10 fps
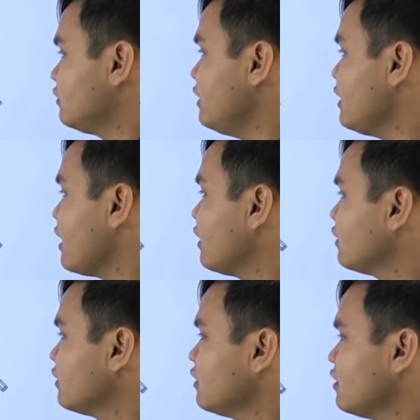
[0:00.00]
นี่ไง
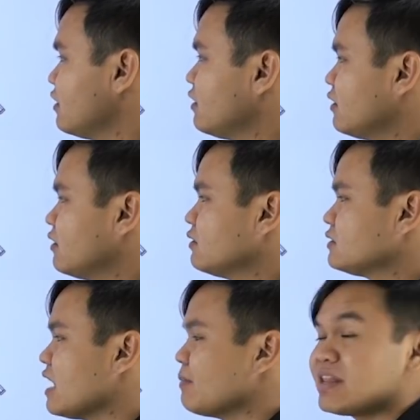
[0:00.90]

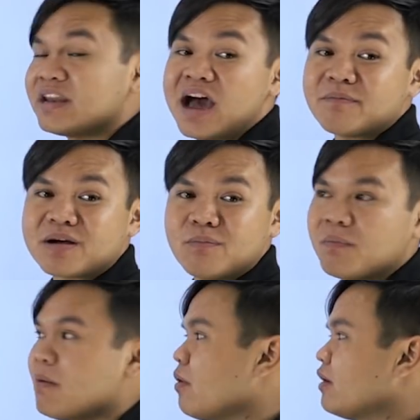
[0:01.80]
สามัญนามกับบุ
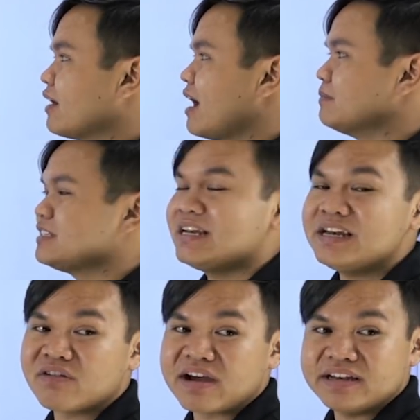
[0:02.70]
พบทคำชนิด
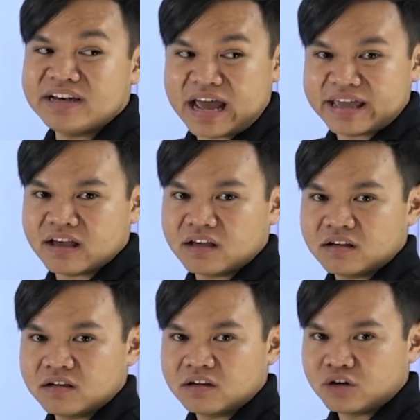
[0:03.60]
เดียวกันที่ไหน
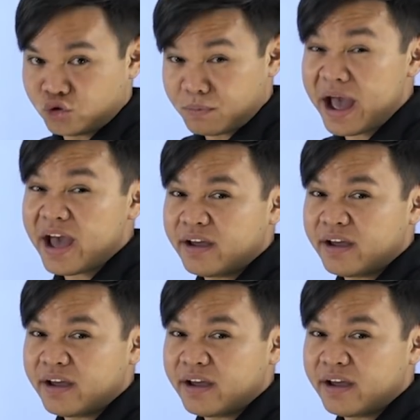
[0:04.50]
ถูกไหม